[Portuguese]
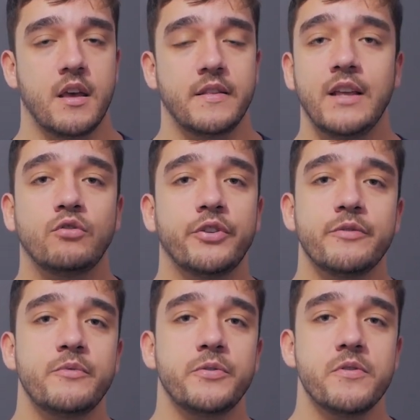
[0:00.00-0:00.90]
Nem todo
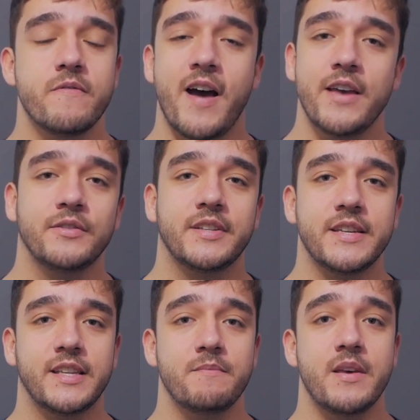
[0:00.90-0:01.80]
mundo vai nos
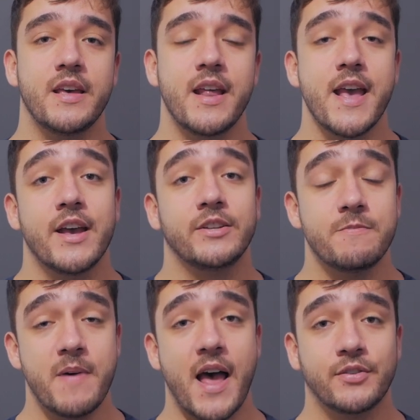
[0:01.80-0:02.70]
receber de
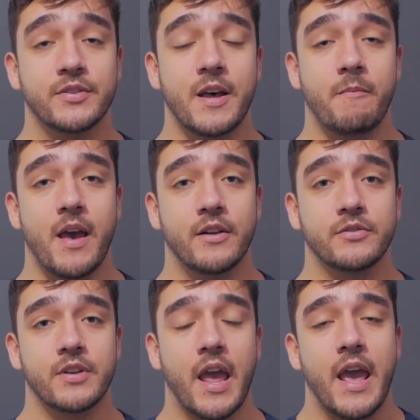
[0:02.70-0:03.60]
braços
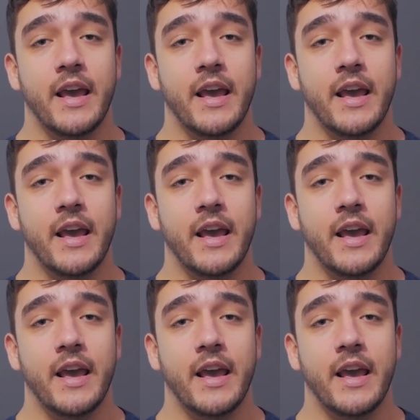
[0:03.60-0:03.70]
abertos.